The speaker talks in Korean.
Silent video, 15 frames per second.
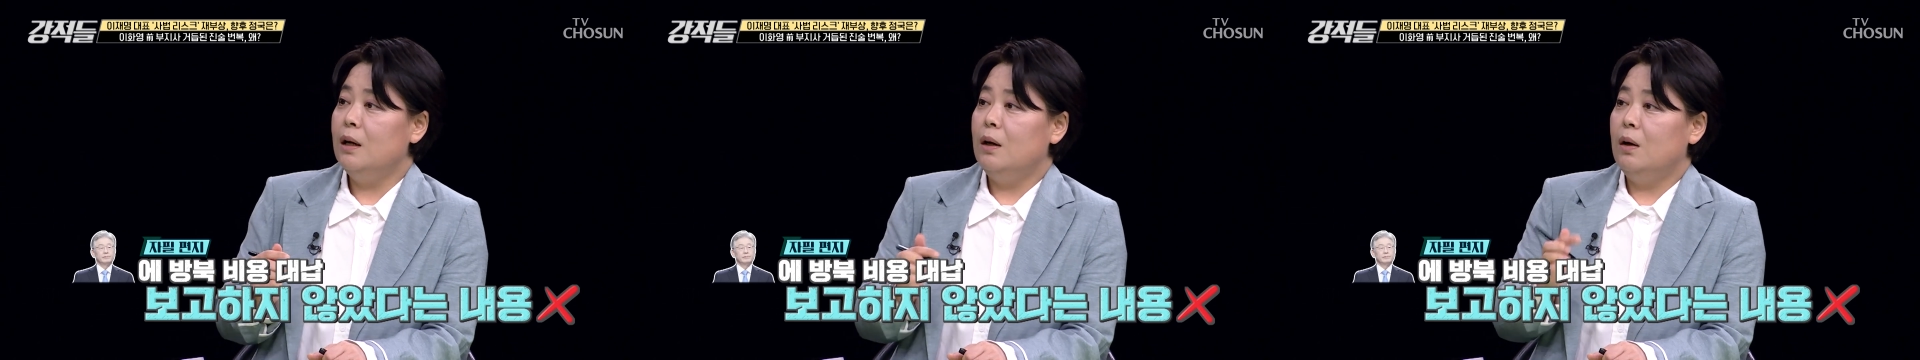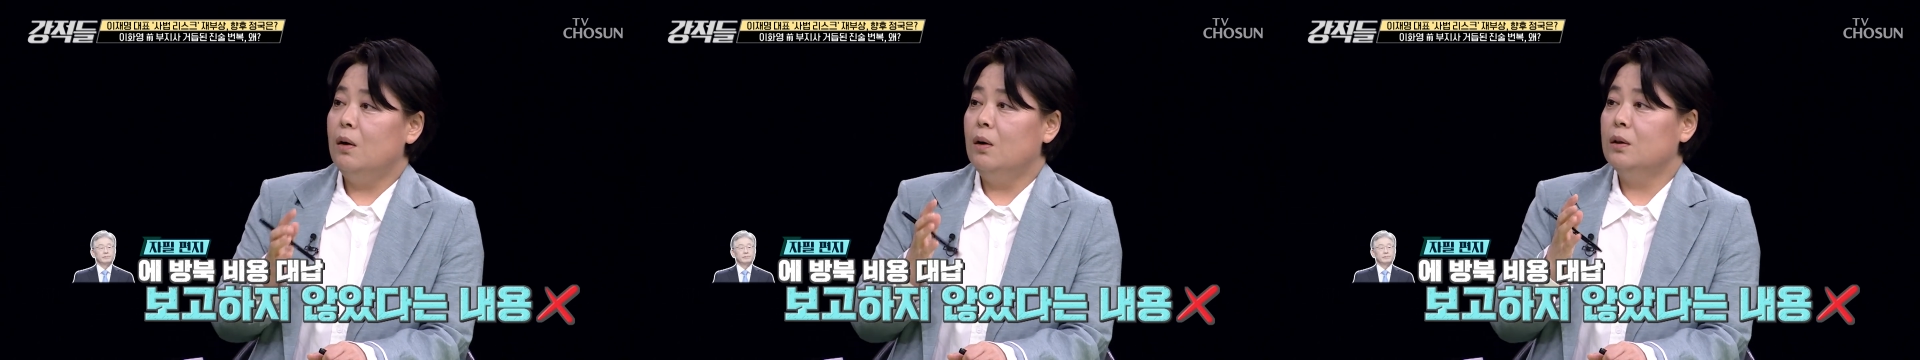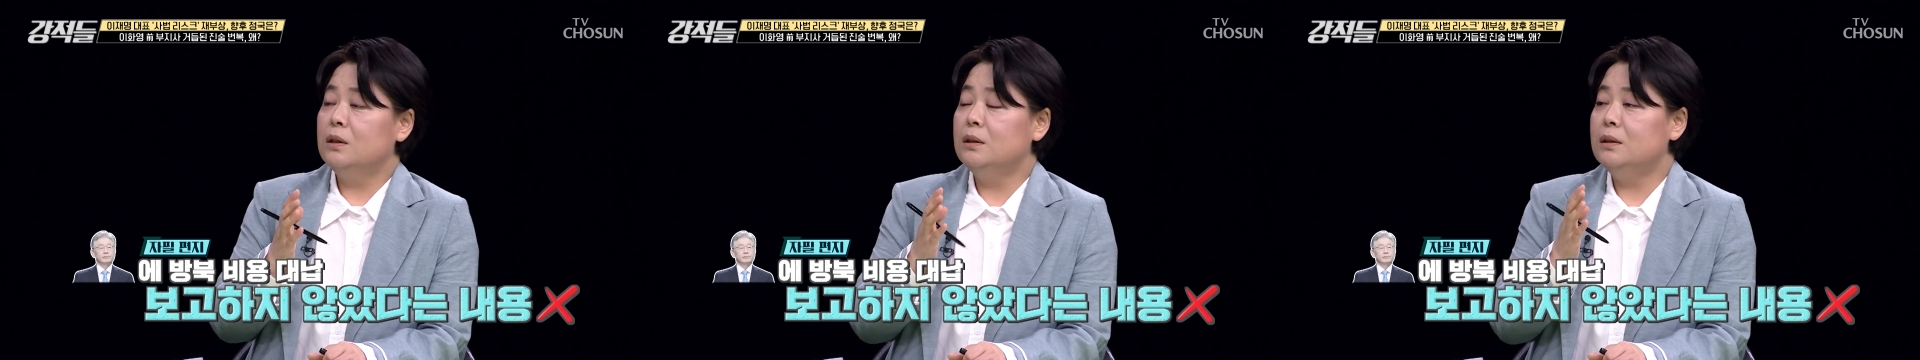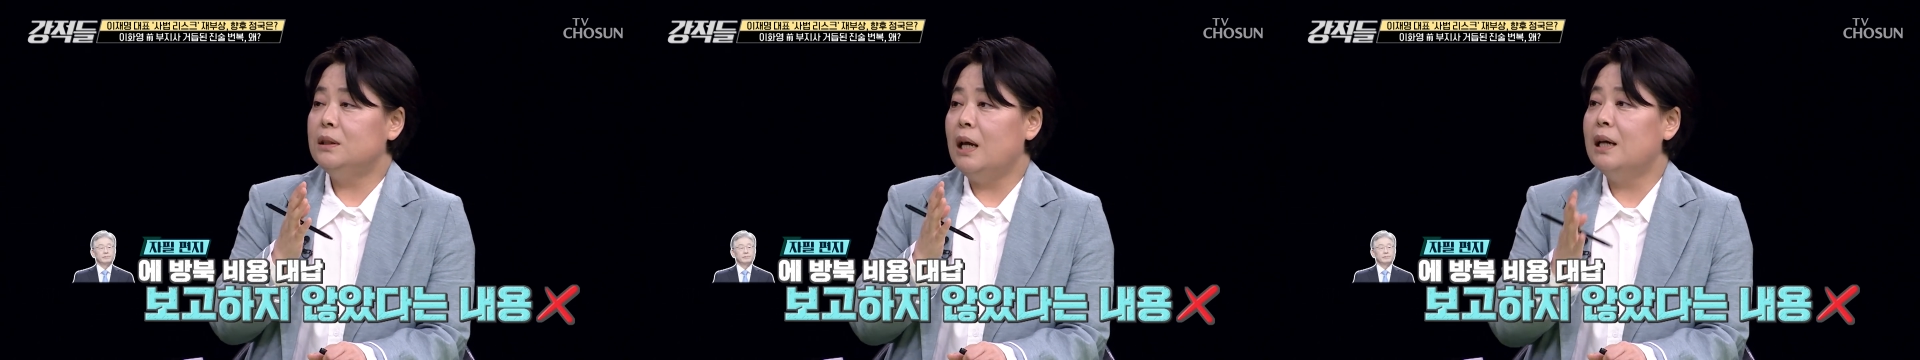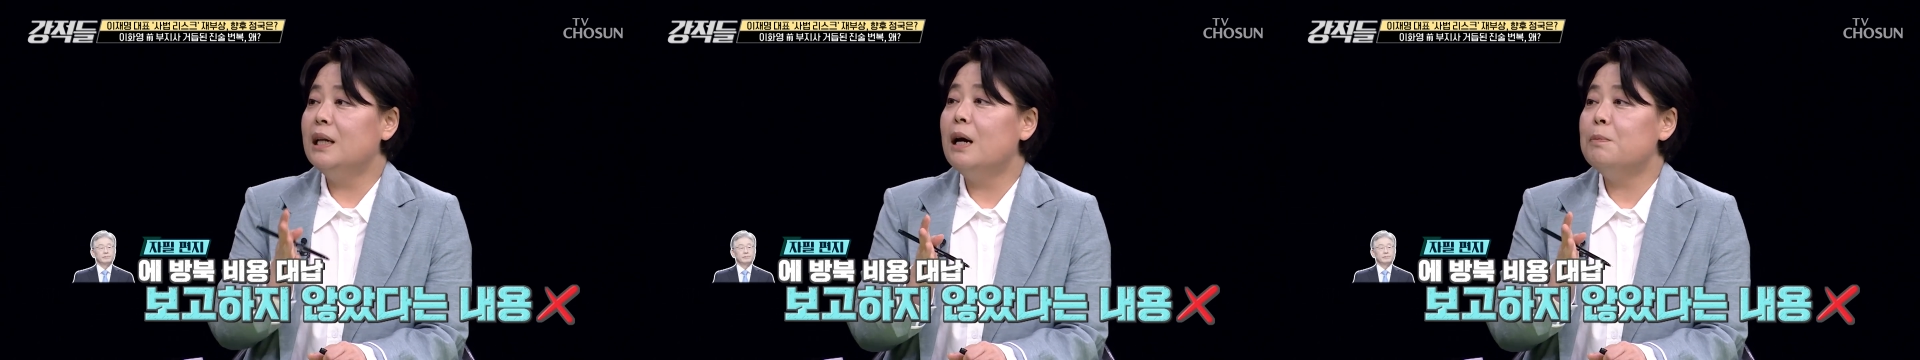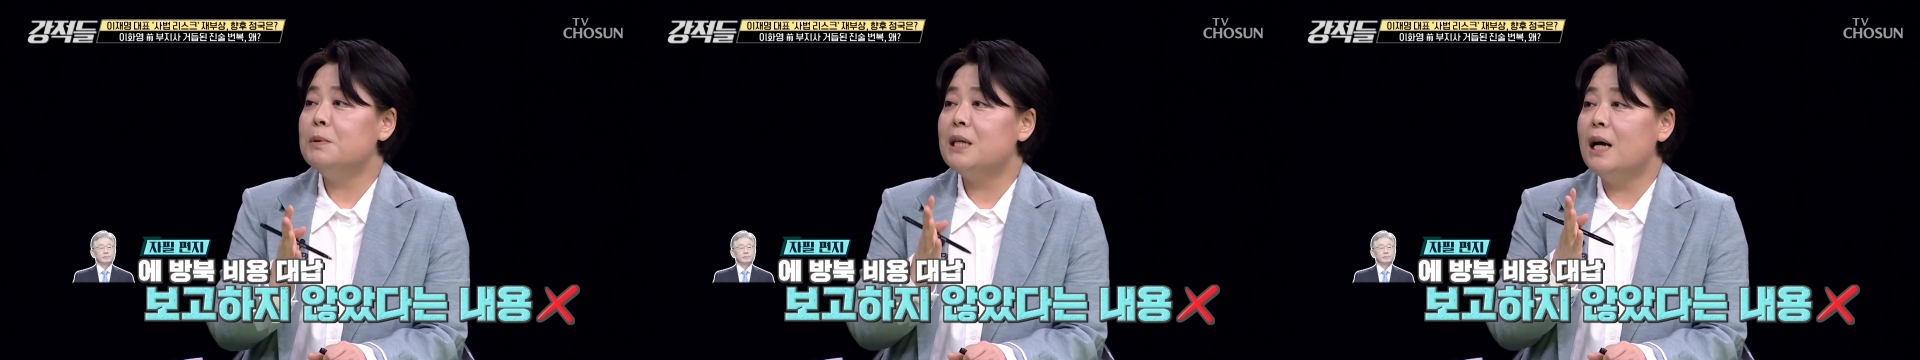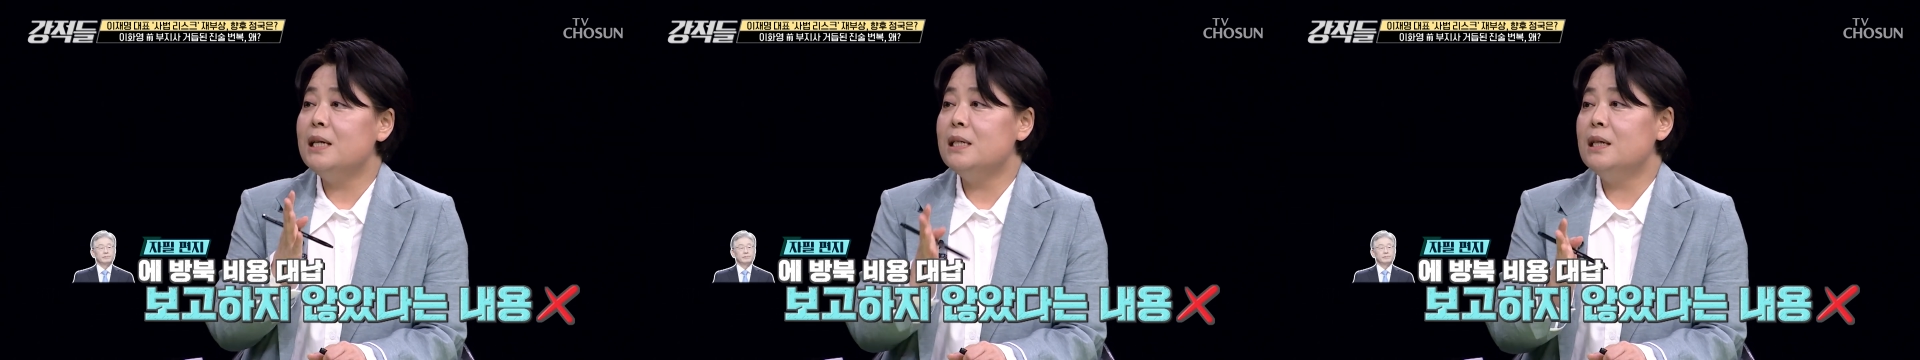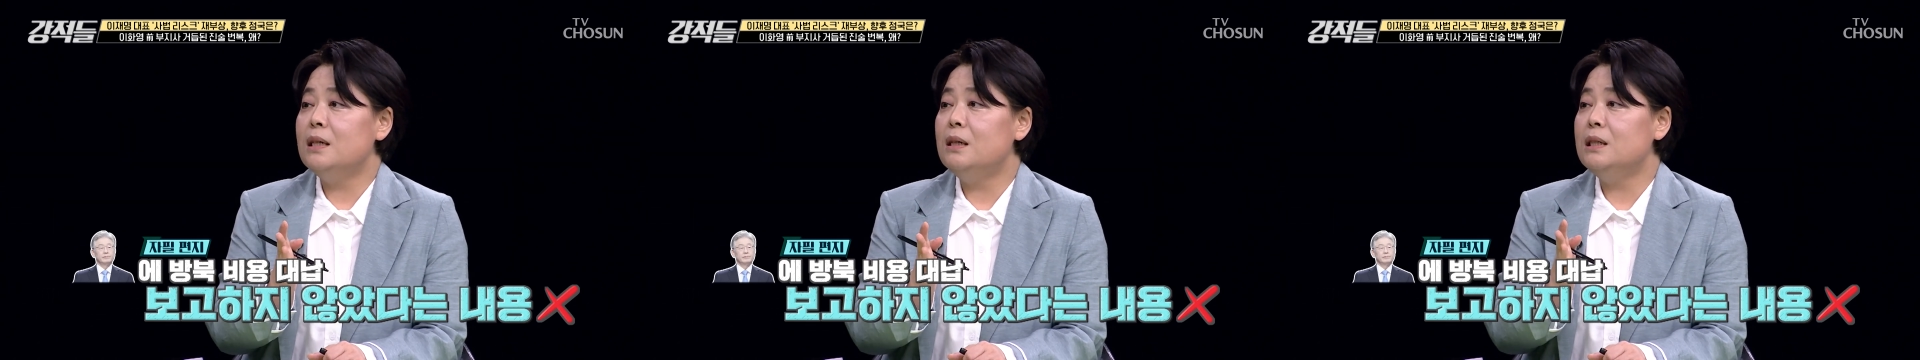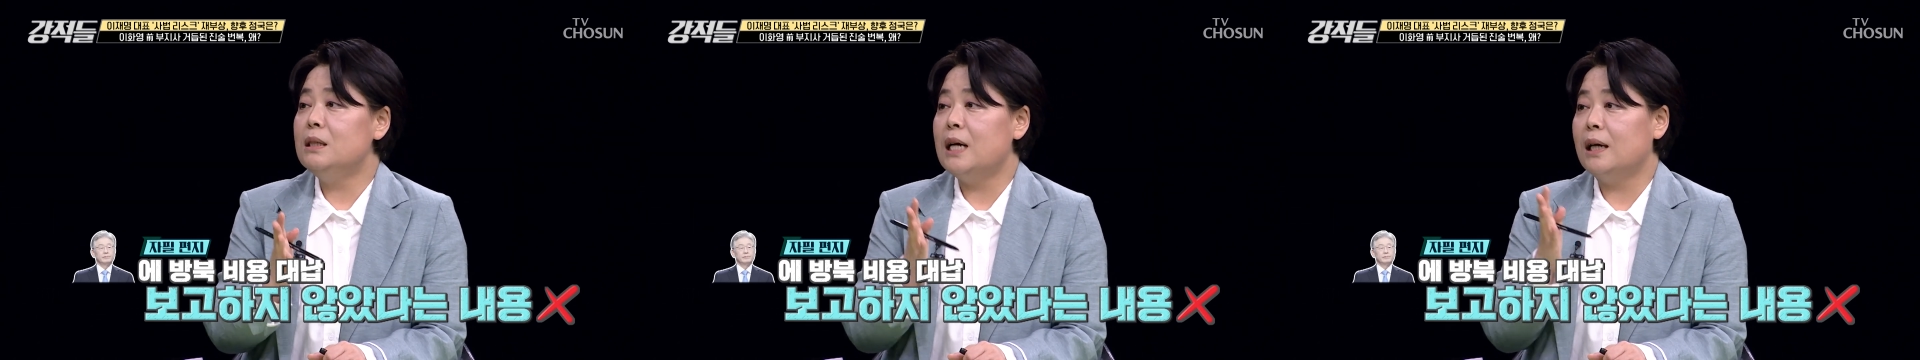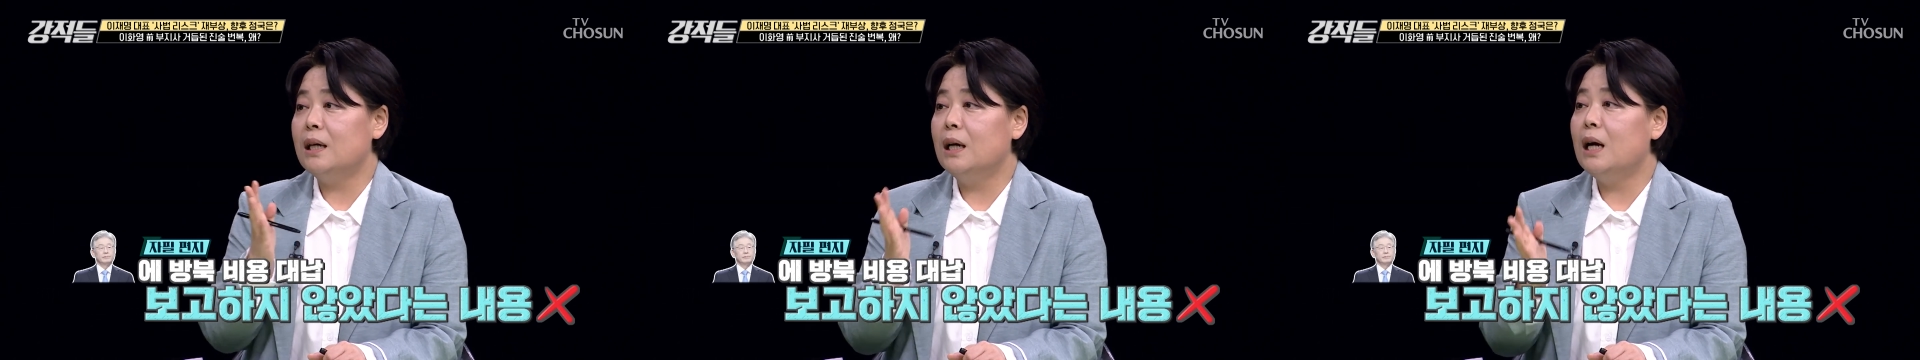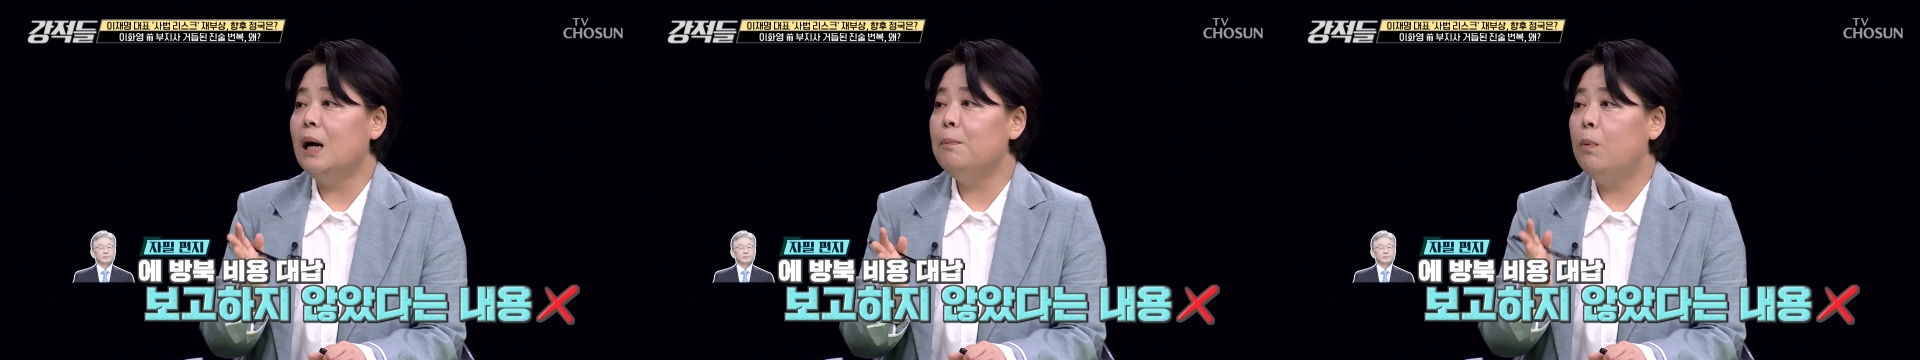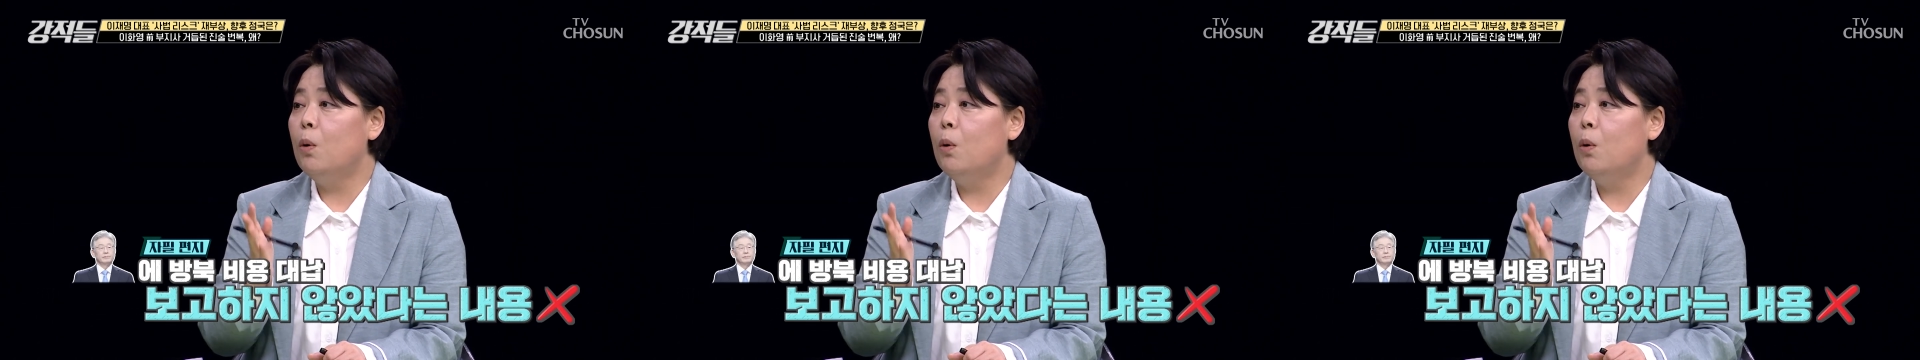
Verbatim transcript: 어, 그 대납 사실을 자기가